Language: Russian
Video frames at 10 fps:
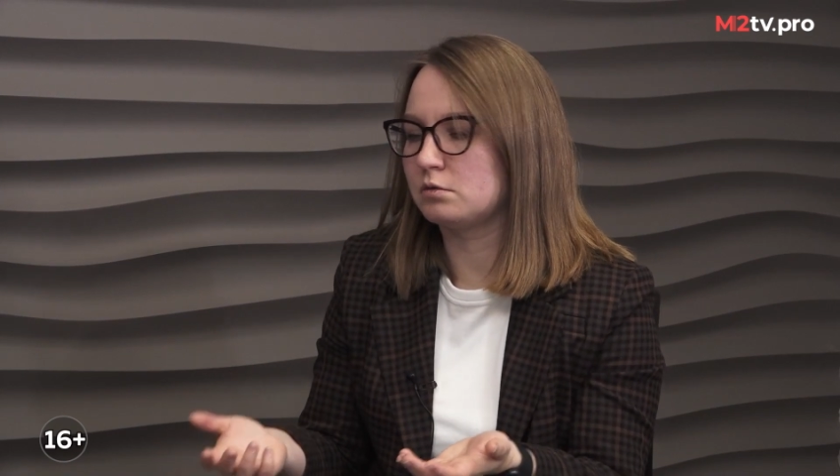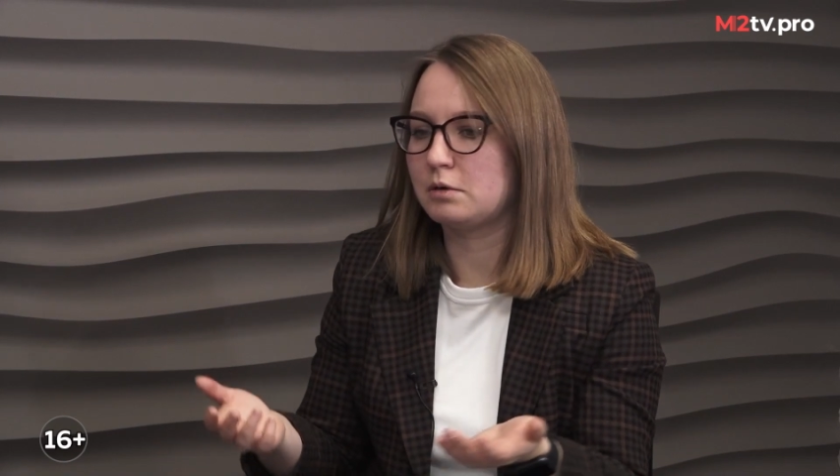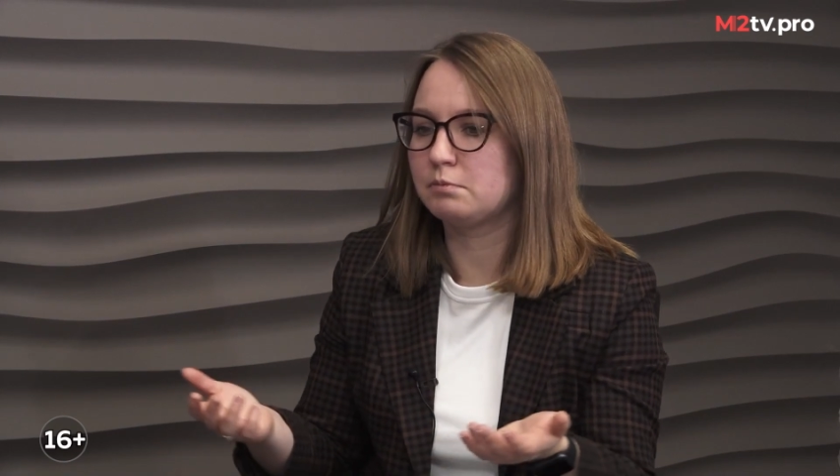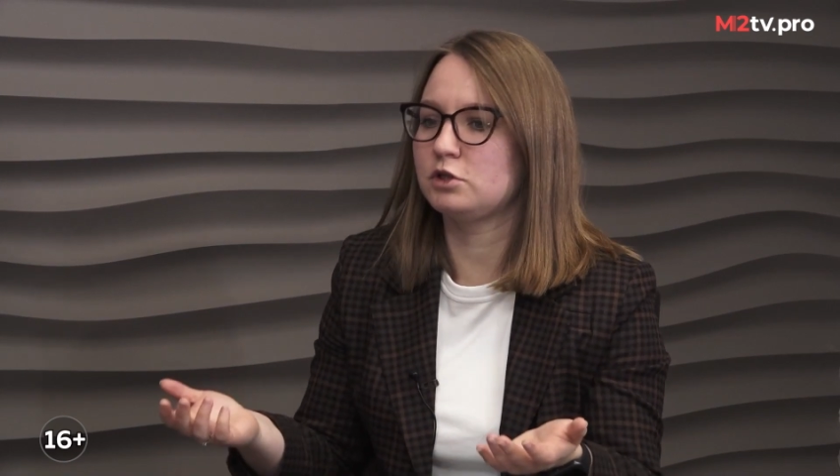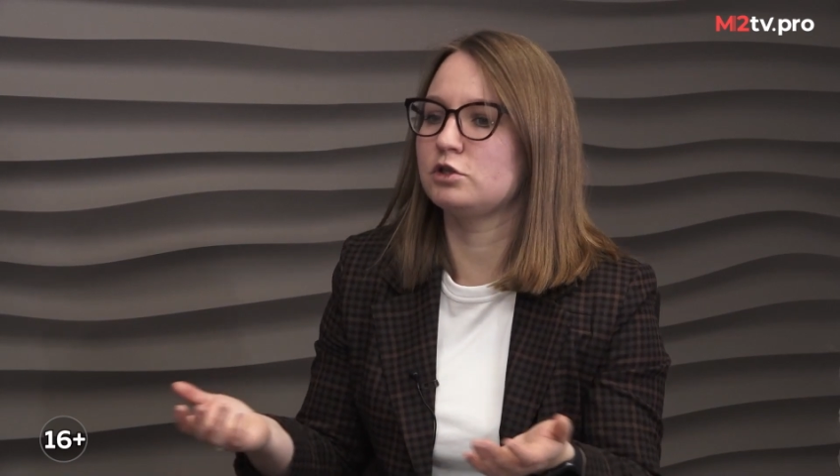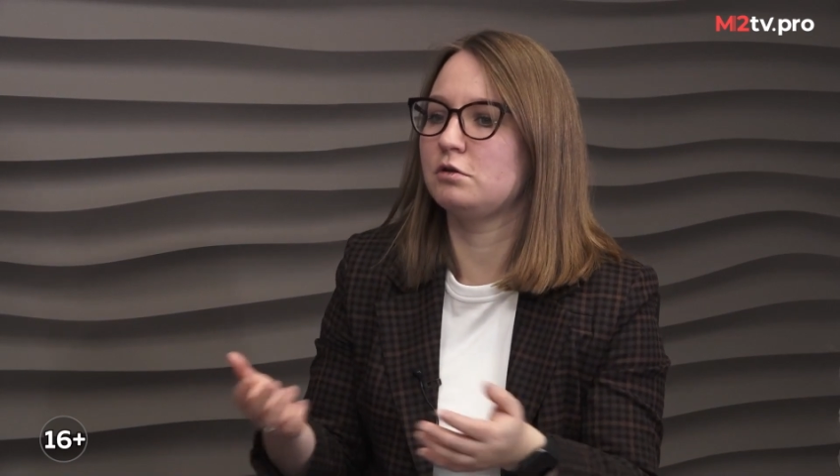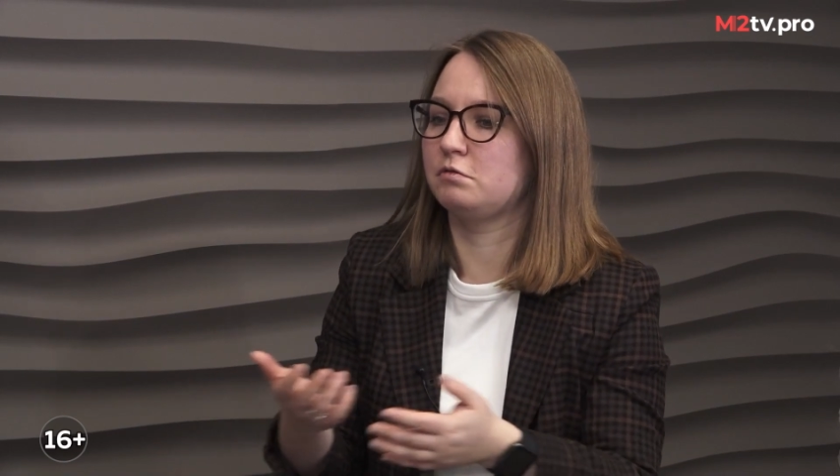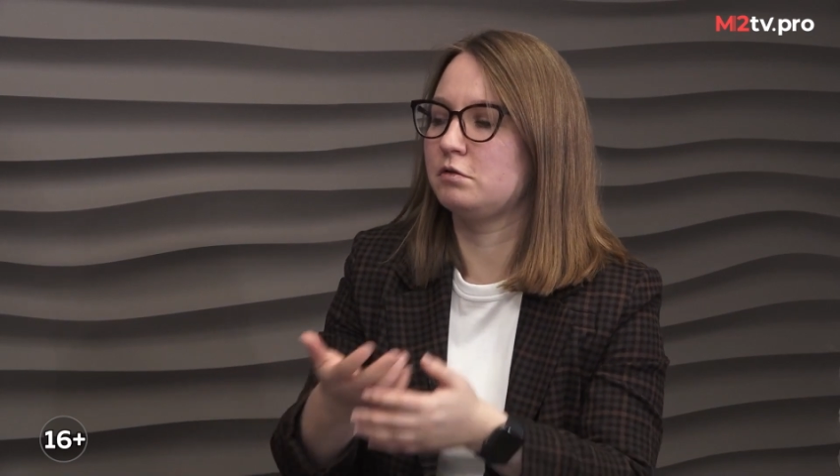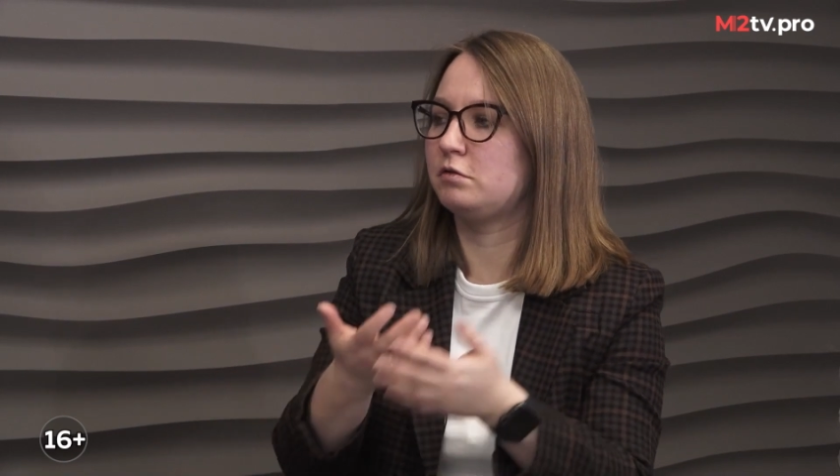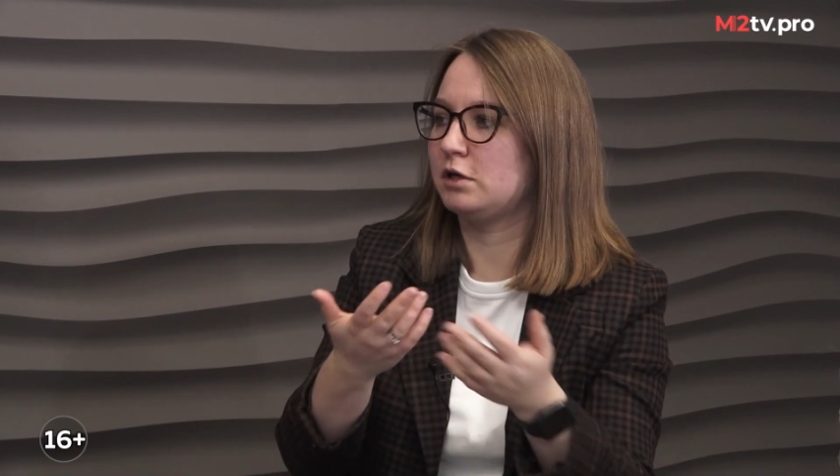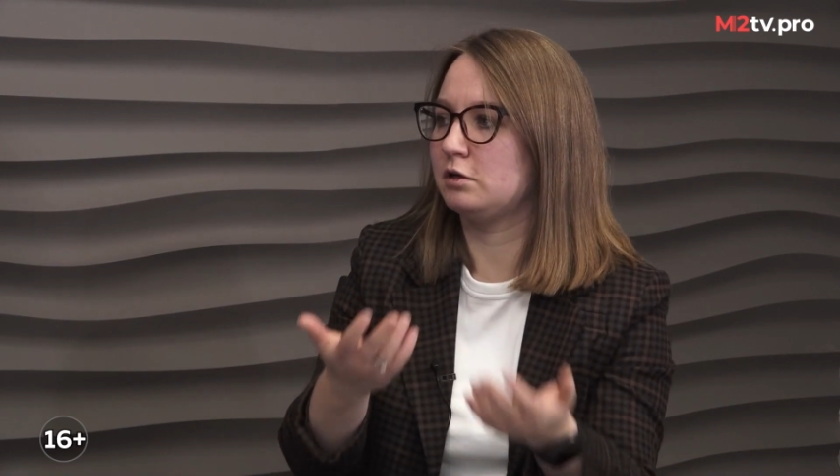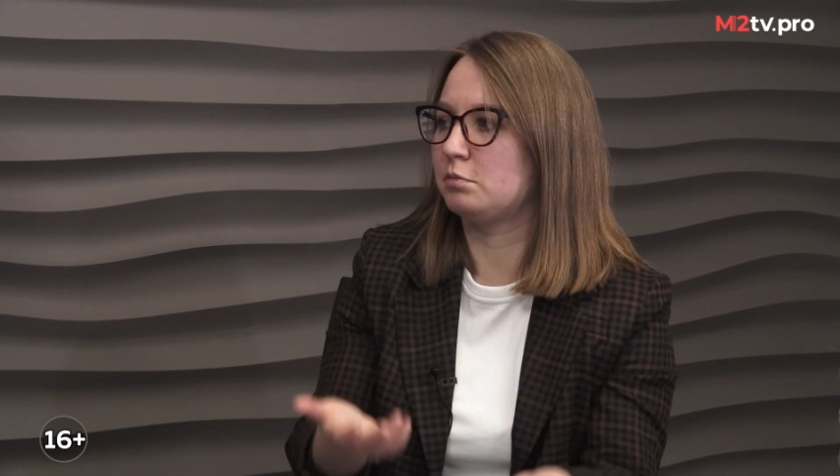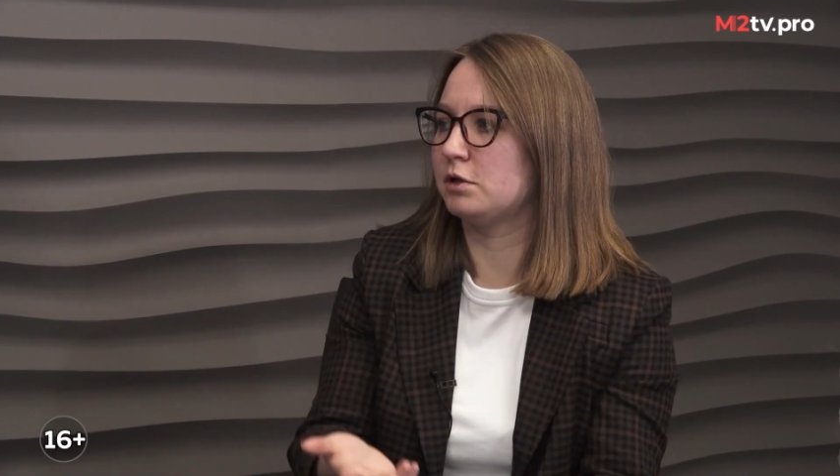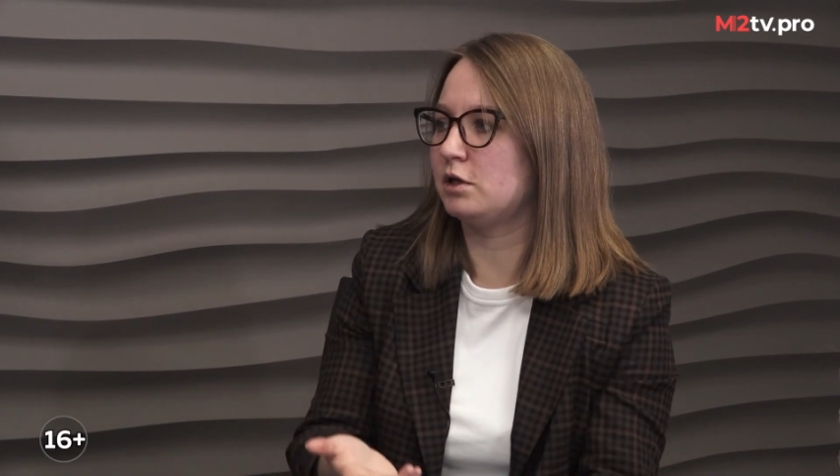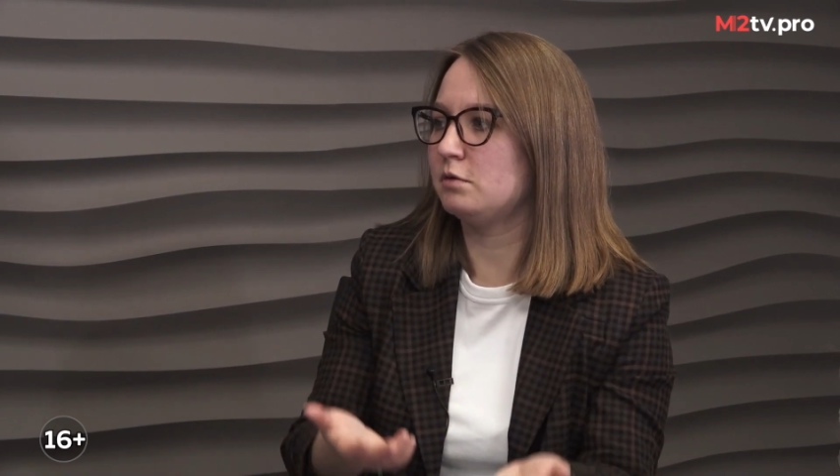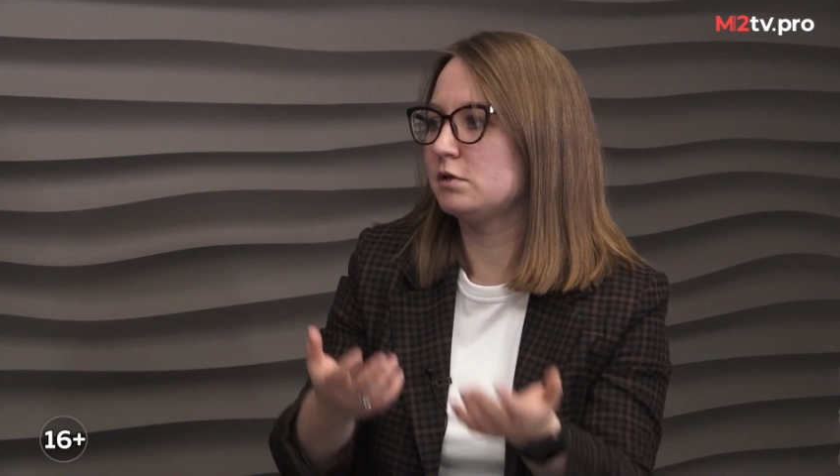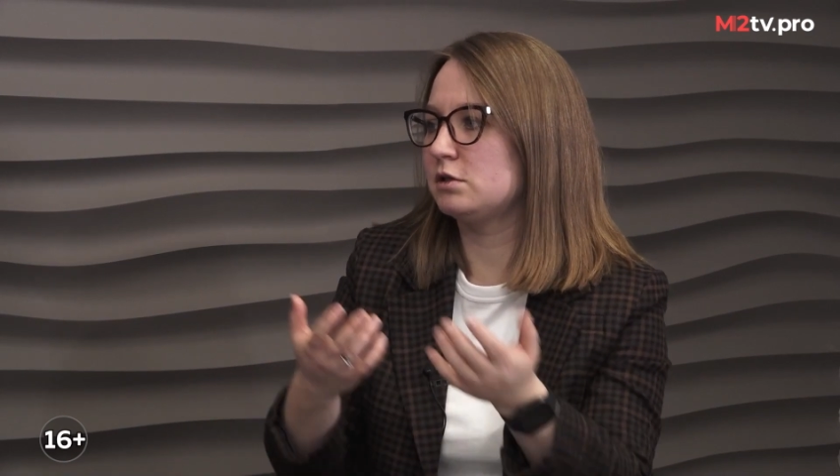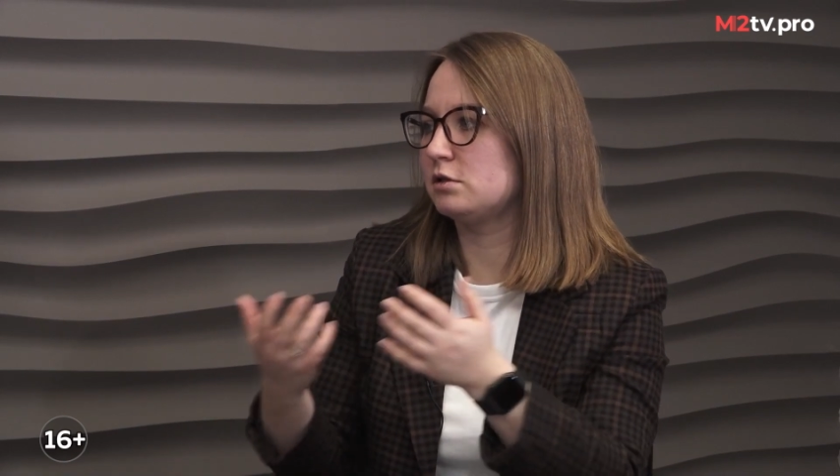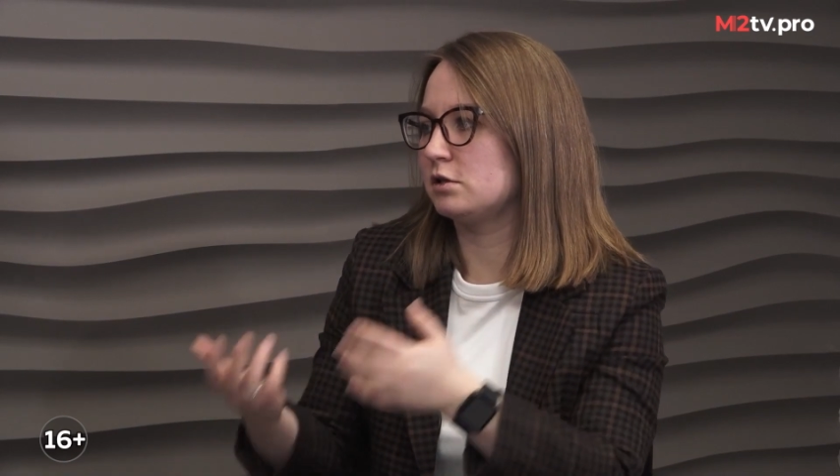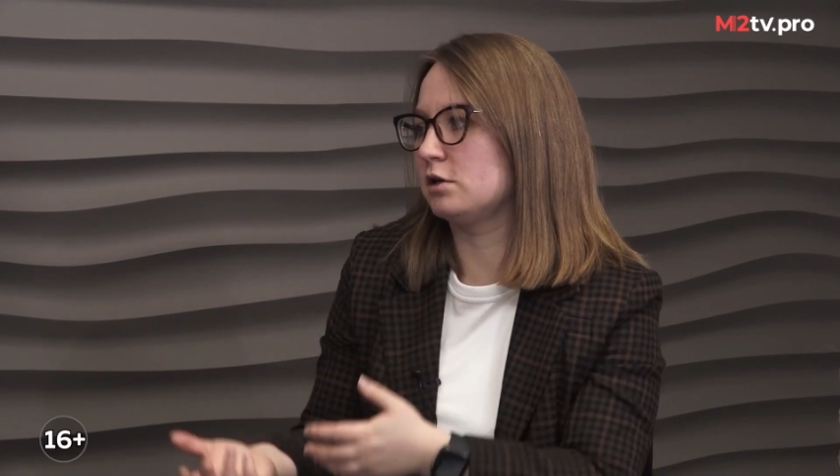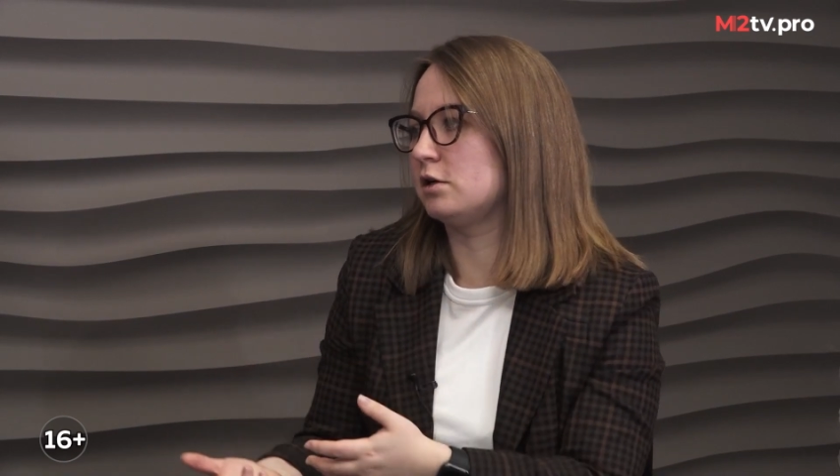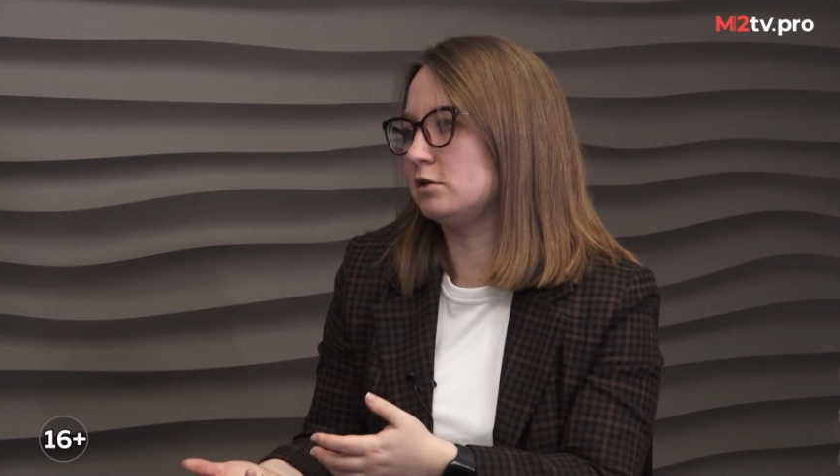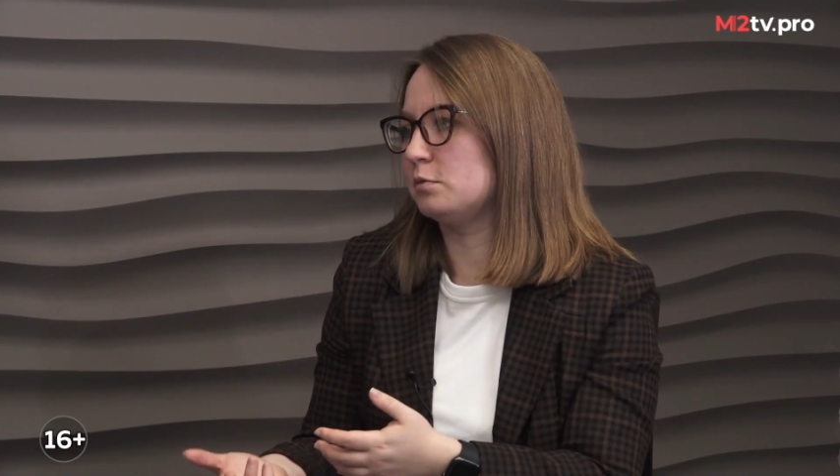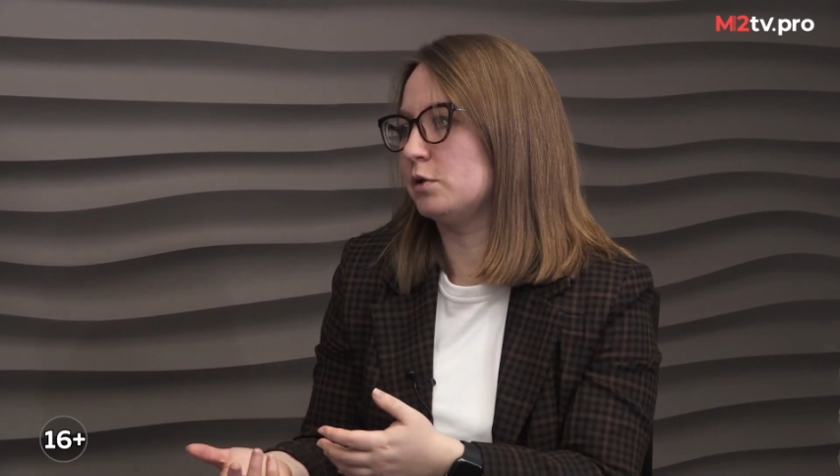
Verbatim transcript: Обычное выявление потребностей и закрытие